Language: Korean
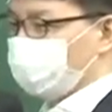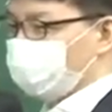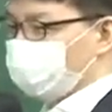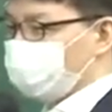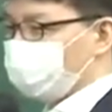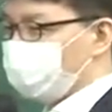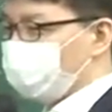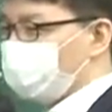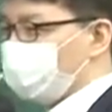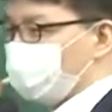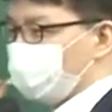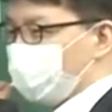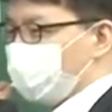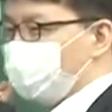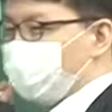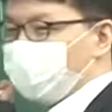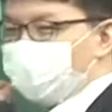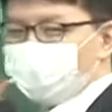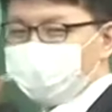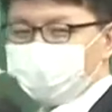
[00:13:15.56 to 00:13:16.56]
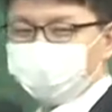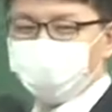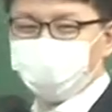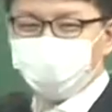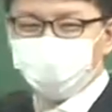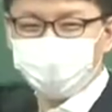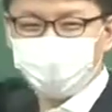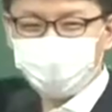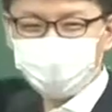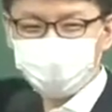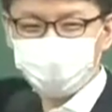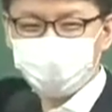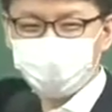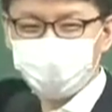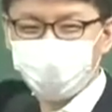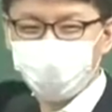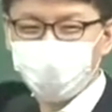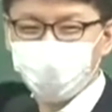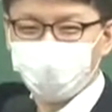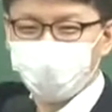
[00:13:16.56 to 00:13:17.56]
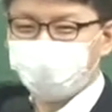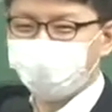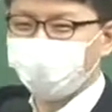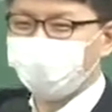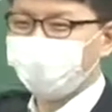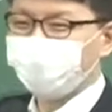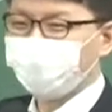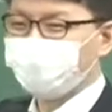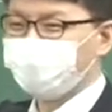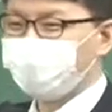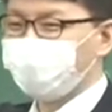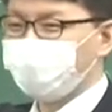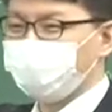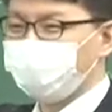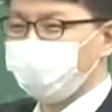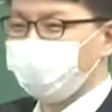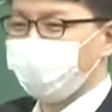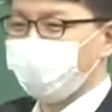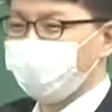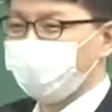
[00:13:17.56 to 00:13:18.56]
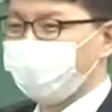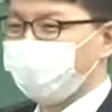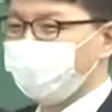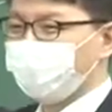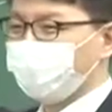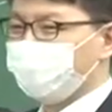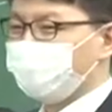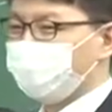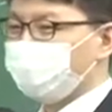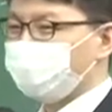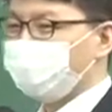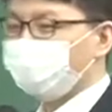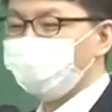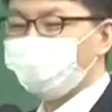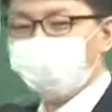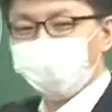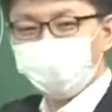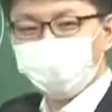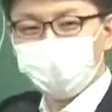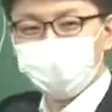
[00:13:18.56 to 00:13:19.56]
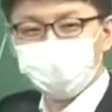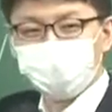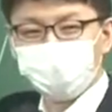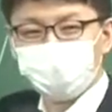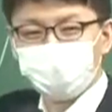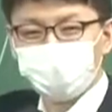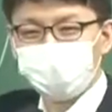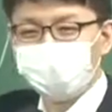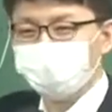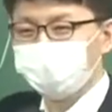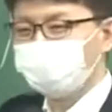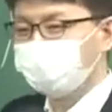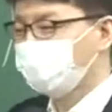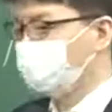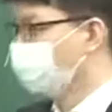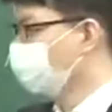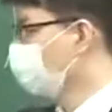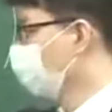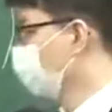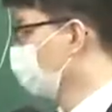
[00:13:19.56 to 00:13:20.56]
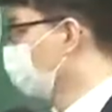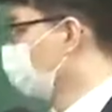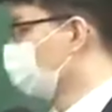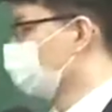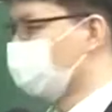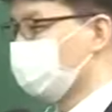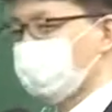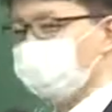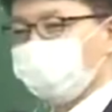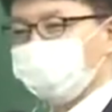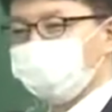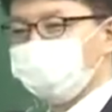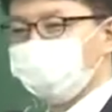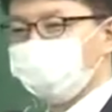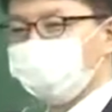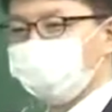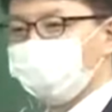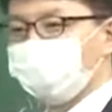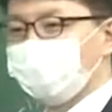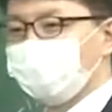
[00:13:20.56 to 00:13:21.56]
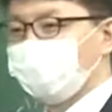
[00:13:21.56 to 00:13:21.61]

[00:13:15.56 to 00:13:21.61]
우리 시장 사인 받아왔어 시장 사인 받아왔어 이렇게 각 공문 보내겠죠 이렇게 집행을 하는 거죠